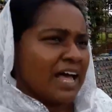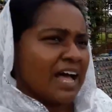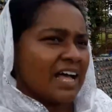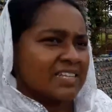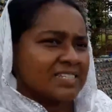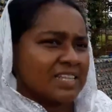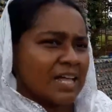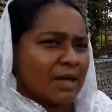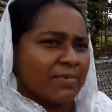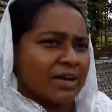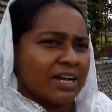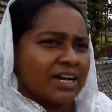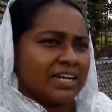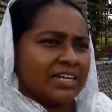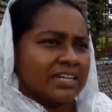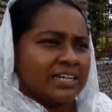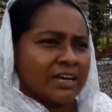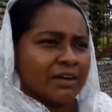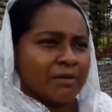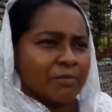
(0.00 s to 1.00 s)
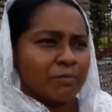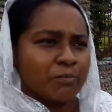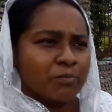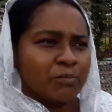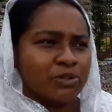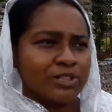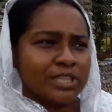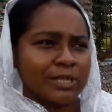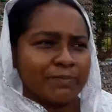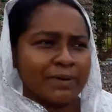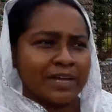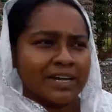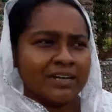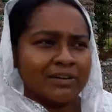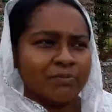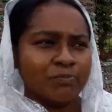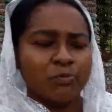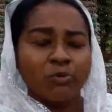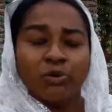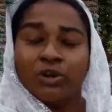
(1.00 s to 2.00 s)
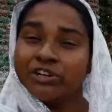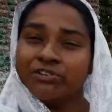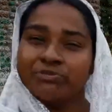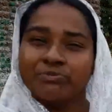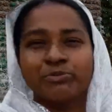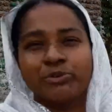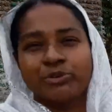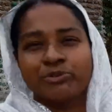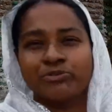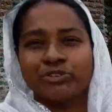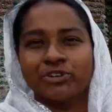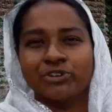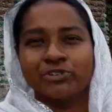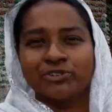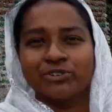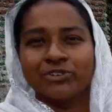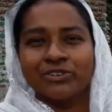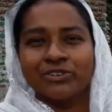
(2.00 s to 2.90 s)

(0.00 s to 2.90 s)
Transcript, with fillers: প্লাস আবার এটা বলতে পারেন বুলেট প্রুফ